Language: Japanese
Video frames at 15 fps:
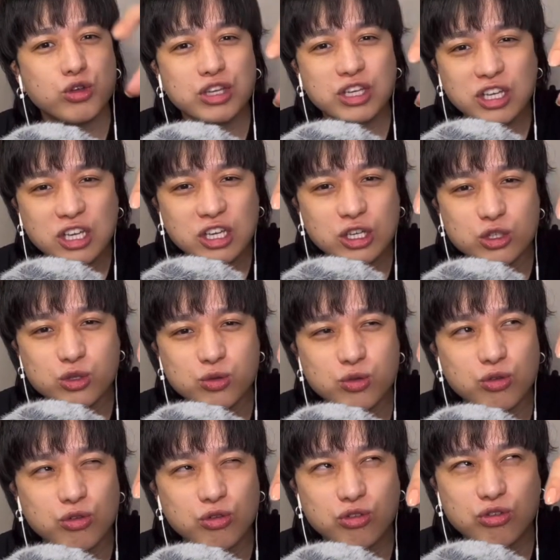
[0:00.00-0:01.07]
大きい、
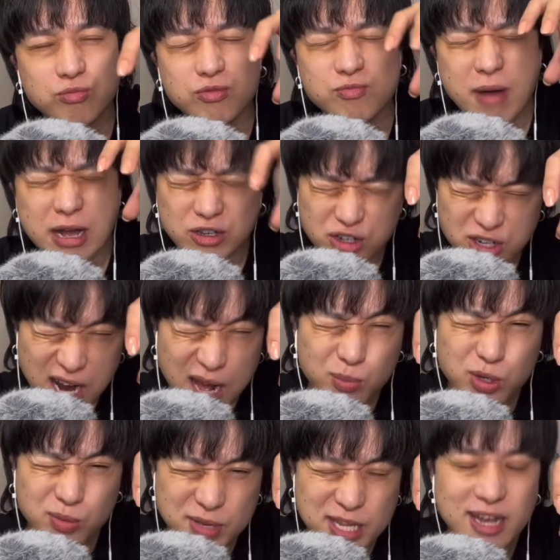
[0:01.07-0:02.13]
その、まあ、
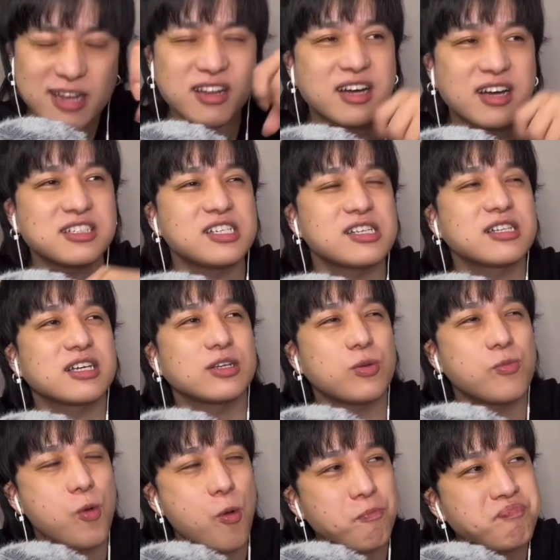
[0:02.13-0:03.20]
クラブみたいな感じなんだ
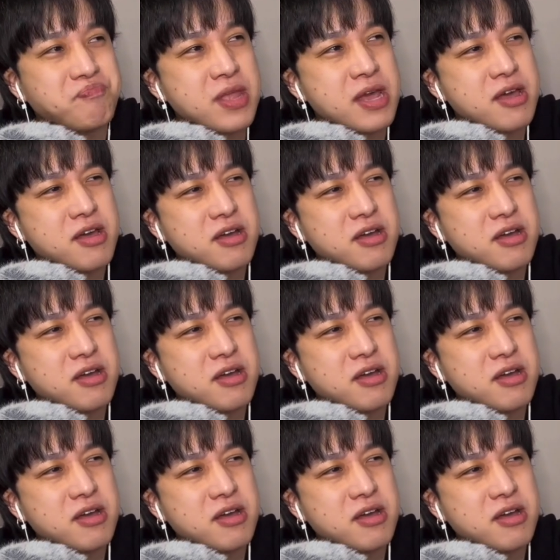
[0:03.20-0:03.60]
けども、